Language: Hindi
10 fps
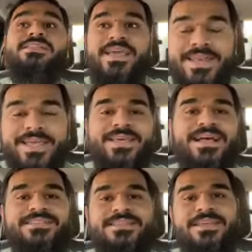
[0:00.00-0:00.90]
शहर
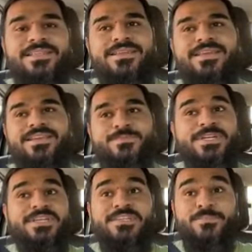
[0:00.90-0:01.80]
कराची के अंदर ये
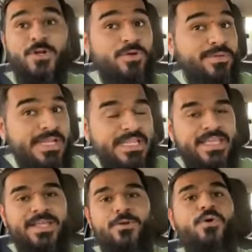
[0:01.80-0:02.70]
एक्सपेक्टेशन बिल्कुल भी नहीं
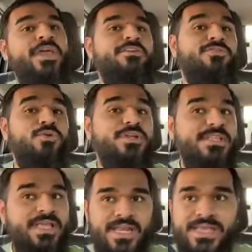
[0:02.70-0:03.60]
थी कि लोग एक फ्रूट
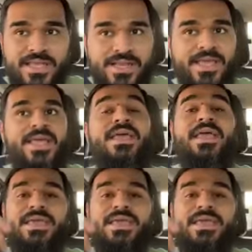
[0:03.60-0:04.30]
की थैली के लिए